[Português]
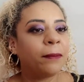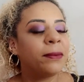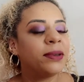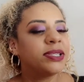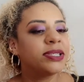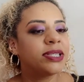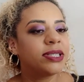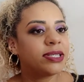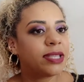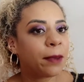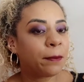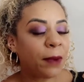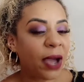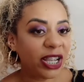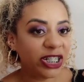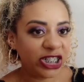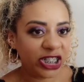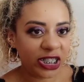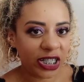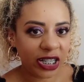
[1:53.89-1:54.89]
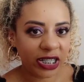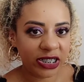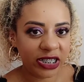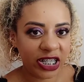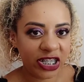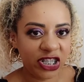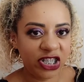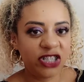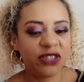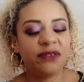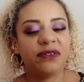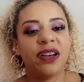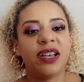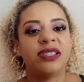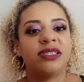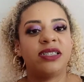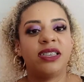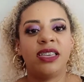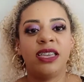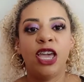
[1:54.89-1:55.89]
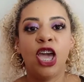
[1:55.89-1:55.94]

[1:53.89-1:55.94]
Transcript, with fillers: Pesquisei bastante antes de fazer.